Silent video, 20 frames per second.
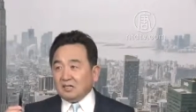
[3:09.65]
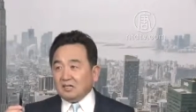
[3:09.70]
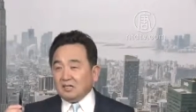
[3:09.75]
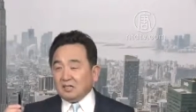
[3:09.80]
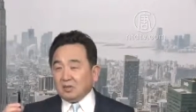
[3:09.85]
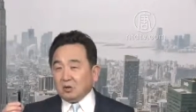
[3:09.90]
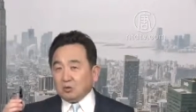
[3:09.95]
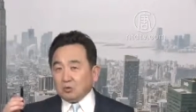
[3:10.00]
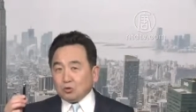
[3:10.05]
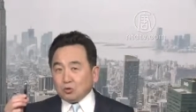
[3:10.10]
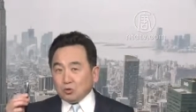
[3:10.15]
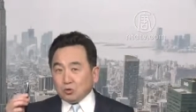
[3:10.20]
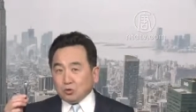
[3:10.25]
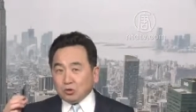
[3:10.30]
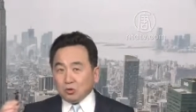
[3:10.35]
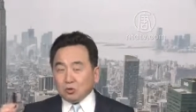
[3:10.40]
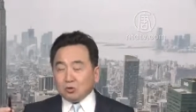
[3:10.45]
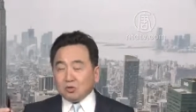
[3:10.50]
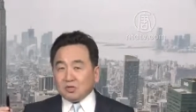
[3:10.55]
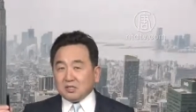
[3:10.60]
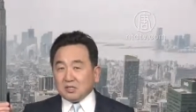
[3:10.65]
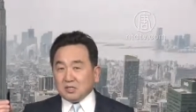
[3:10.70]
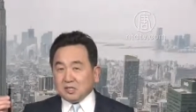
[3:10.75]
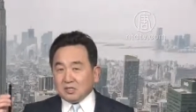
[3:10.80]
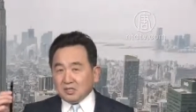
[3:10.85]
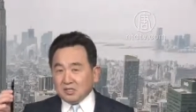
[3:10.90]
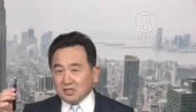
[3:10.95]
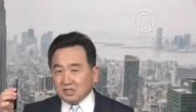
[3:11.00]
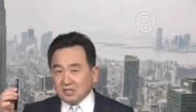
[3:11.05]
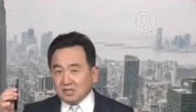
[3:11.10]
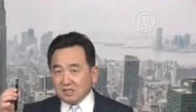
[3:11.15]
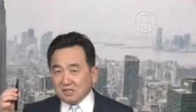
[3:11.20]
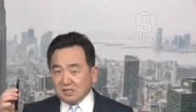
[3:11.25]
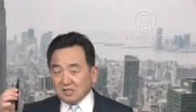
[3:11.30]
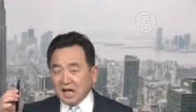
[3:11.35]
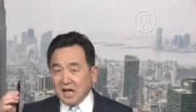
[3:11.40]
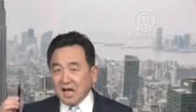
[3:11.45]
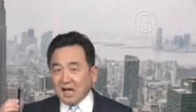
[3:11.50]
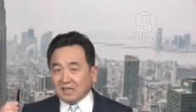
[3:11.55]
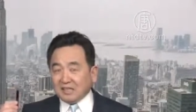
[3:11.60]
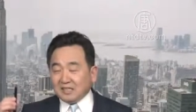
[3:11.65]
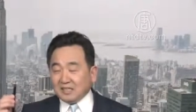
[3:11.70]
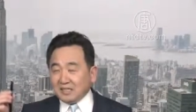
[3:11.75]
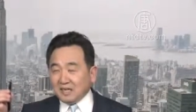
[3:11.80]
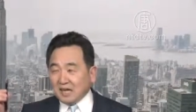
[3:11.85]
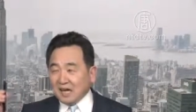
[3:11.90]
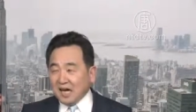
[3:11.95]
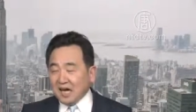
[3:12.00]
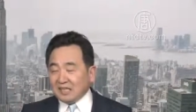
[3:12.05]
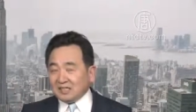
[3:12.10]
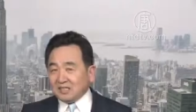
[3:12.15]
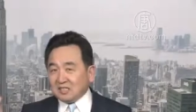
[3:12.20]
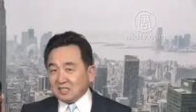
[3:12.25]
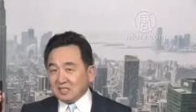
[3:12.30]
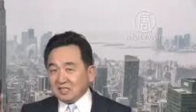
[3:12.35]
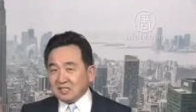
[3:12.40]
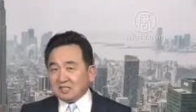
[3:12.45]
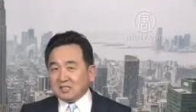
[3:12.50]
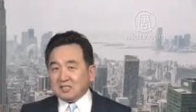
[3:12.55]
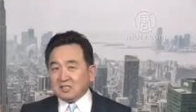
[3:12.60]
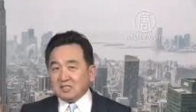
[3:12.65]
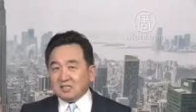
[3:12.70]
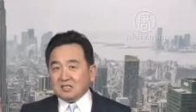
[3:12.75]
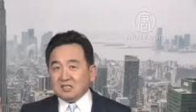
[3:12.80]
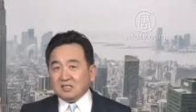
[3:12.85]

能够确认。 哪一个孩子是